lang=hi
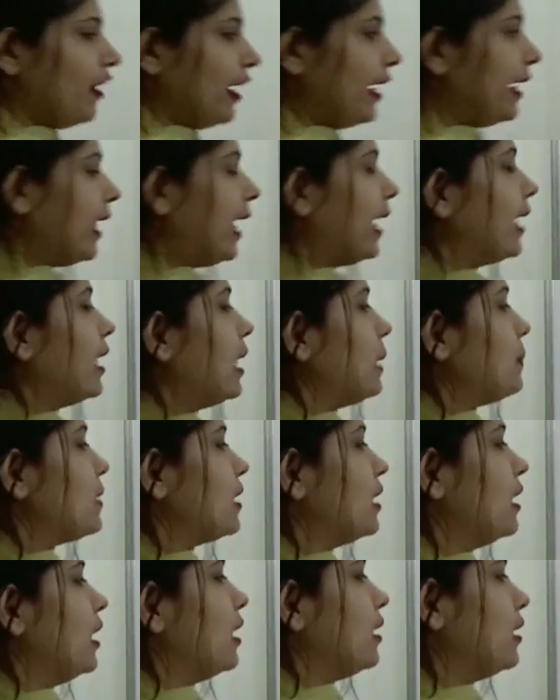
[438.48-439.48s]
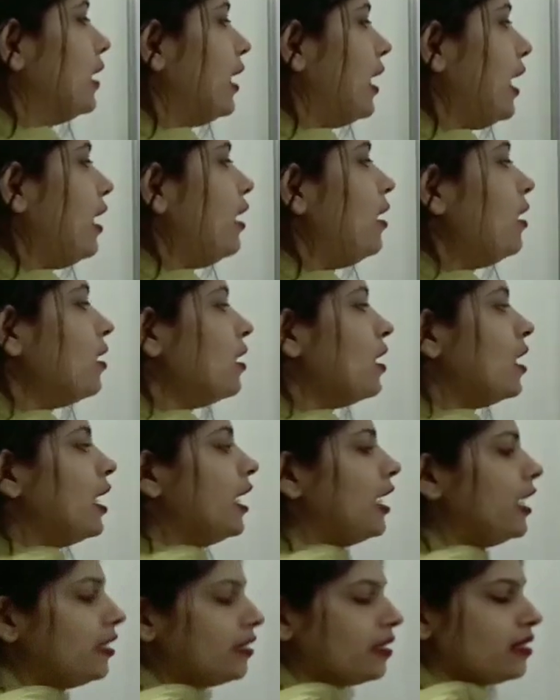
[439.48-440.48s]
हम वेन डायग्राम से देखते हैं
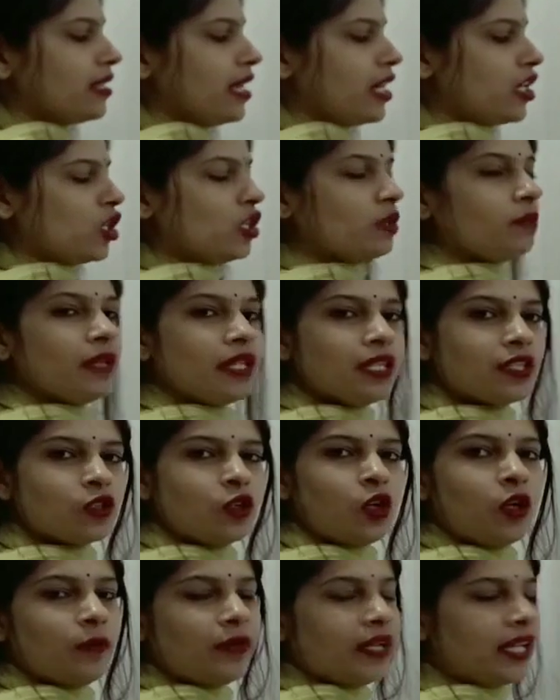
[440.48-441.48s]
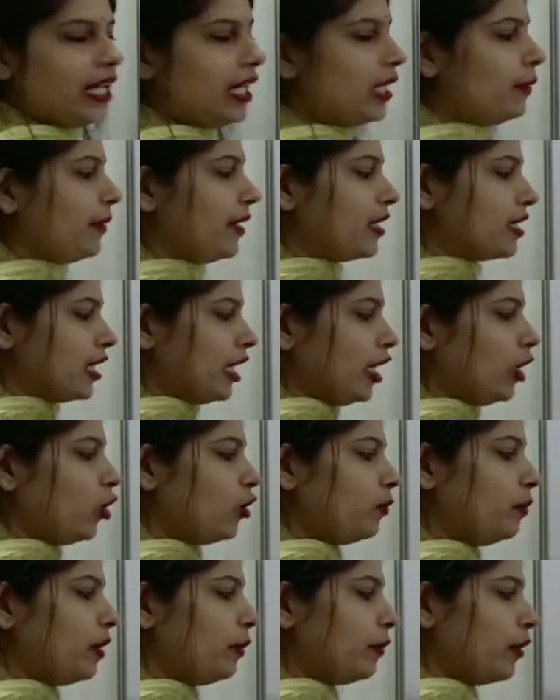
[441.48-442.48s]
इंटरसेक्शन मीन्स कॉमन एलिमेंट ए
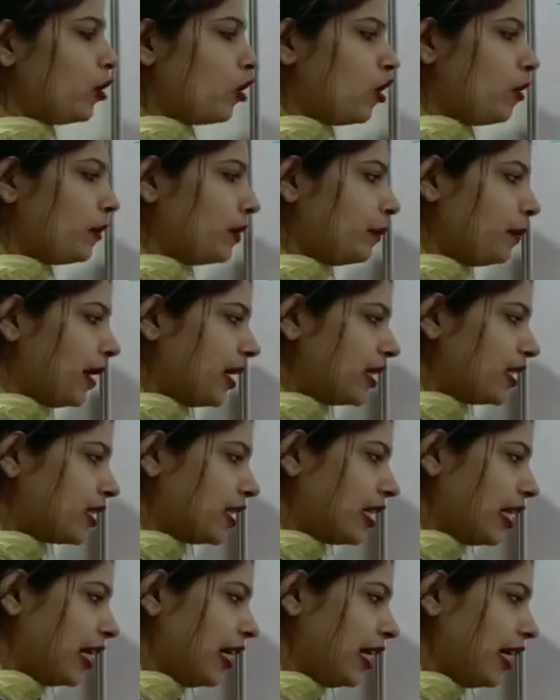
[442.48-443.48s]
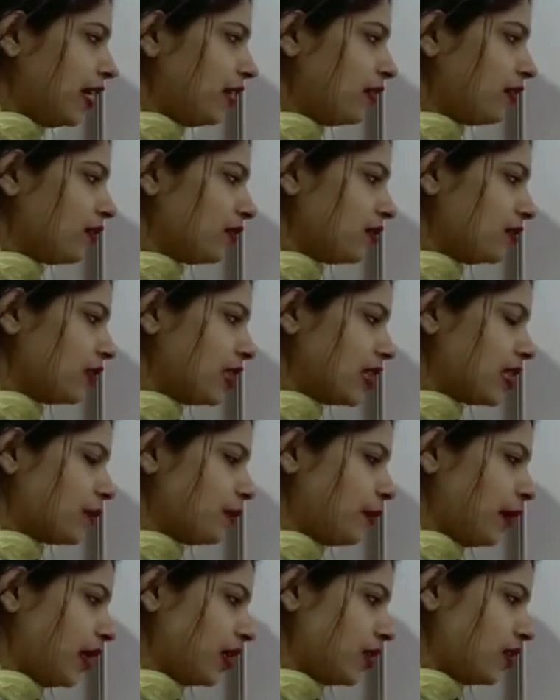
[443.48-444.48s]
और बी में कॉमन पार्ट क्या है
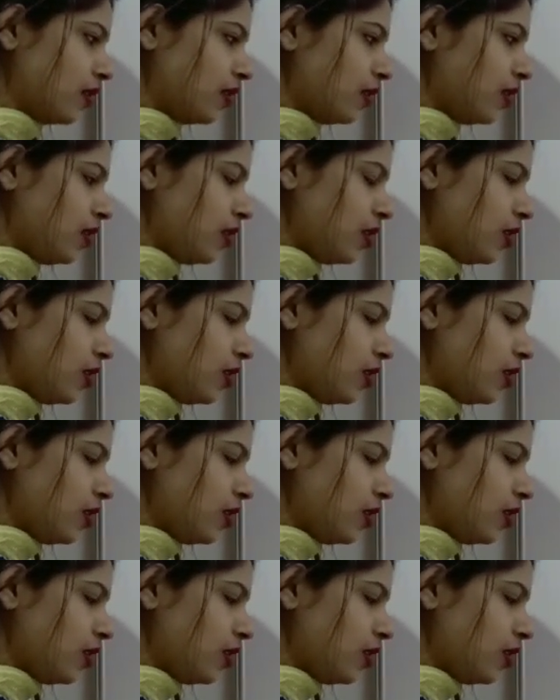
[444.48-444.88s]
दिस पार्ट